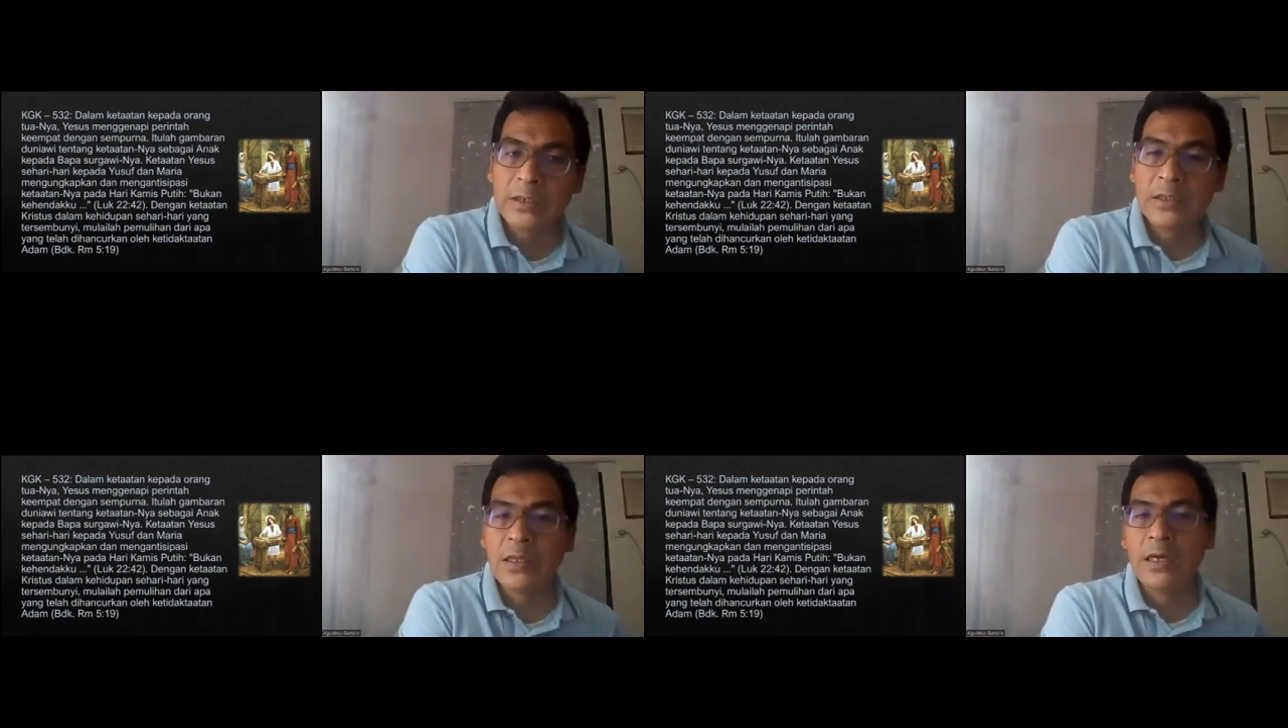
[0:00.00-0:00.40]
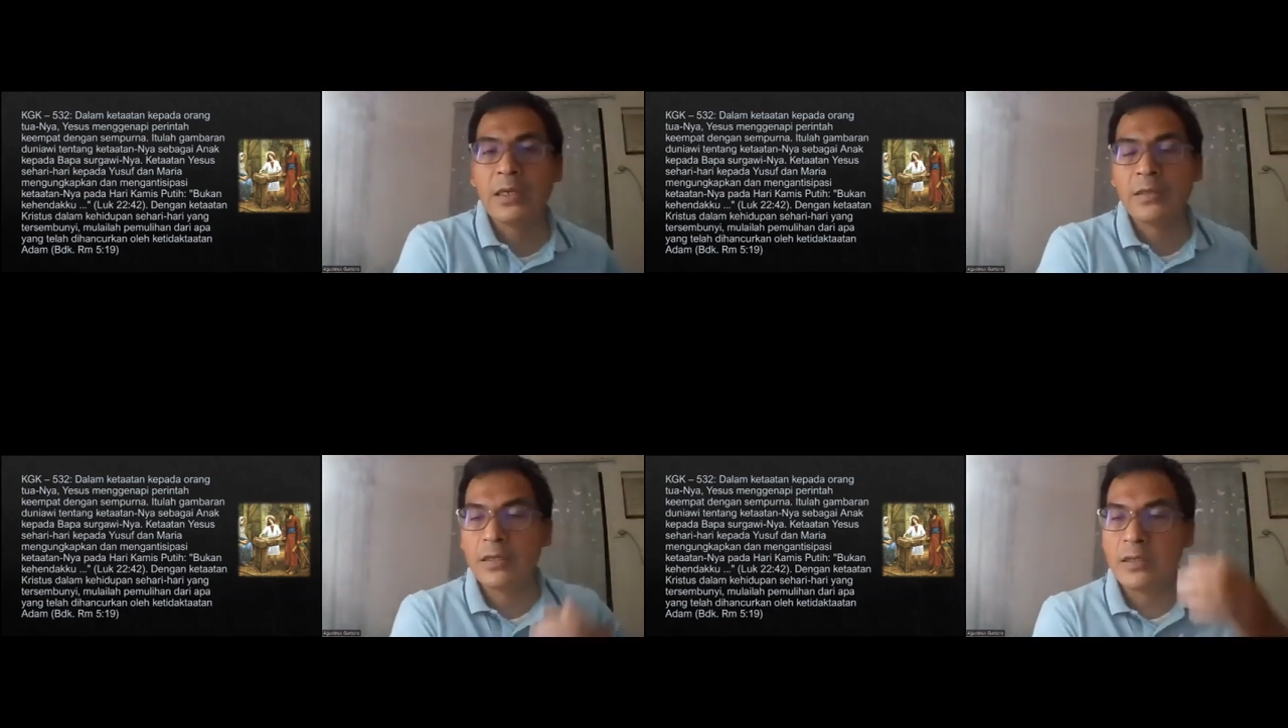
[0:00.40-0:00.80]

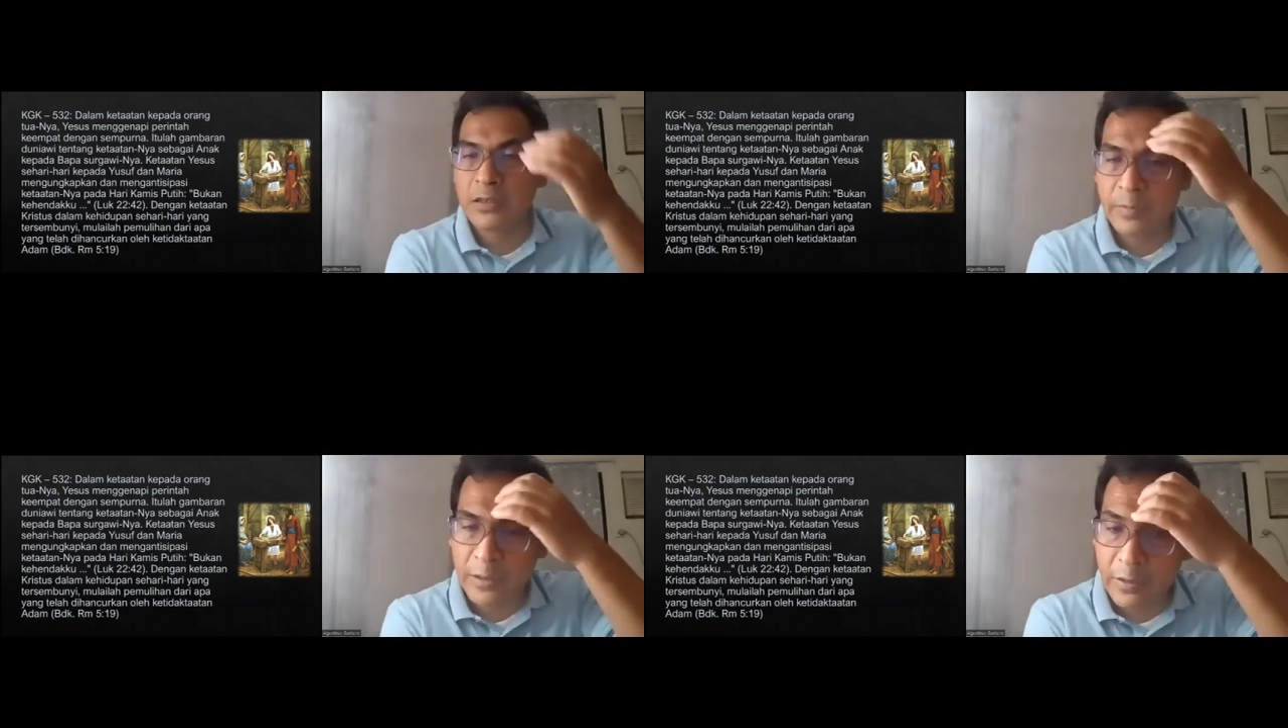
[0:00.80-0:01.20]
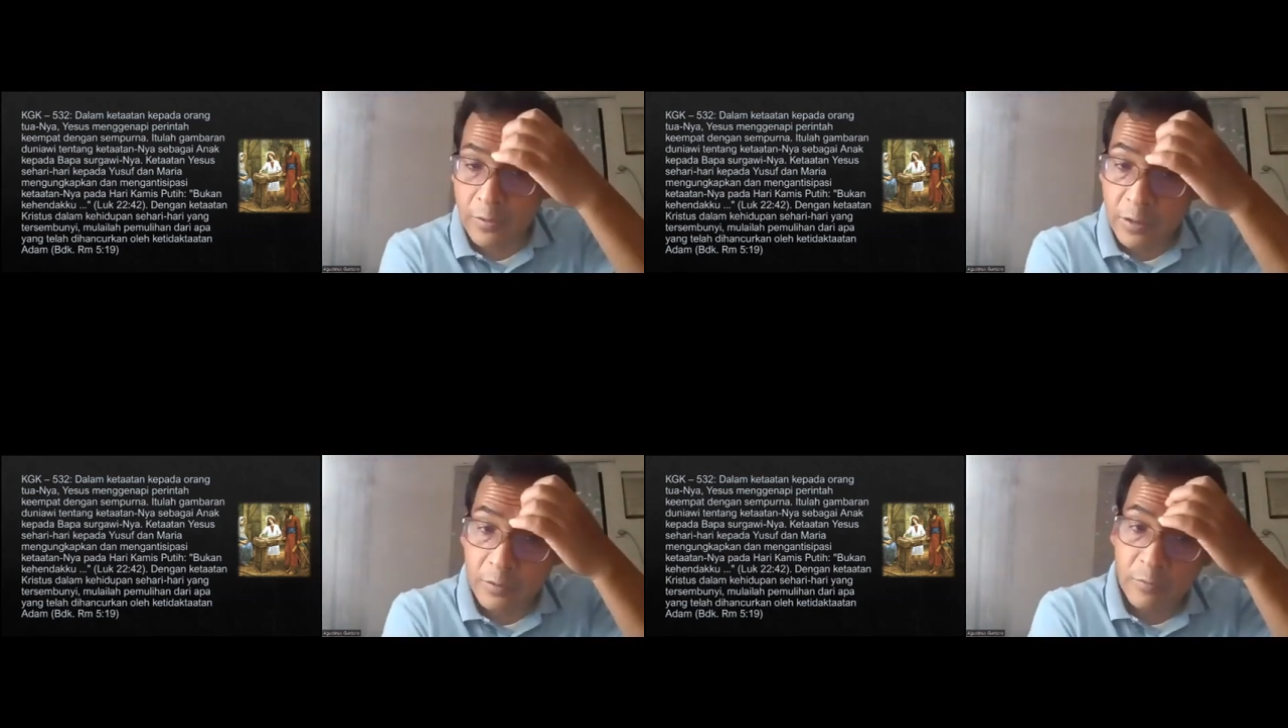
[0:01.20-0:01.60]
Ketaatannya
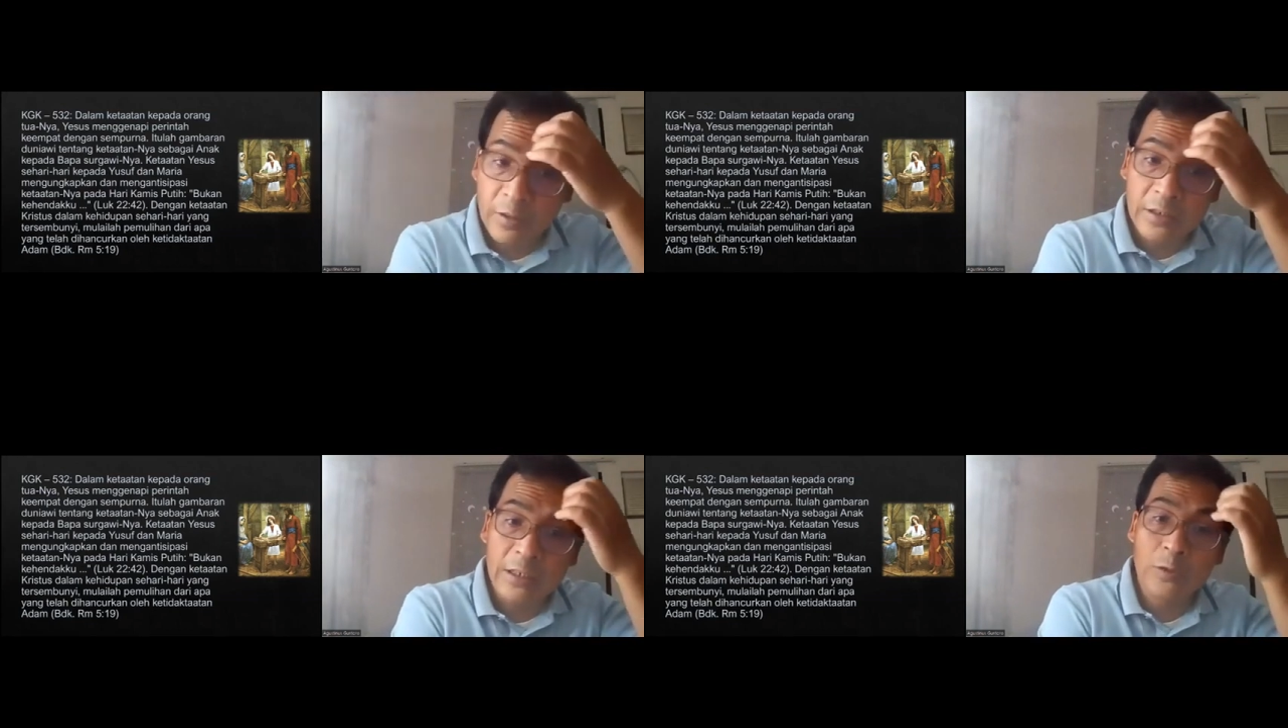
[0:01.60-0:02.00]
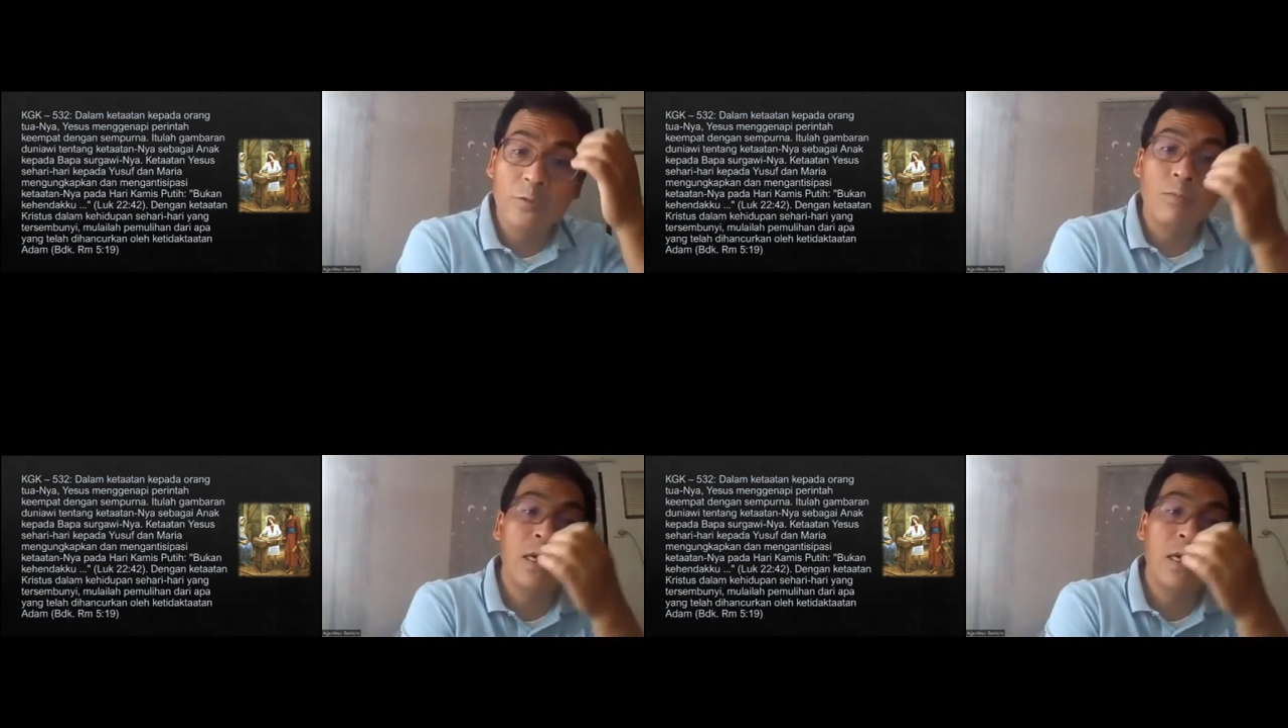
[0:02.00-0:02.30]
kepada orang tuanya itu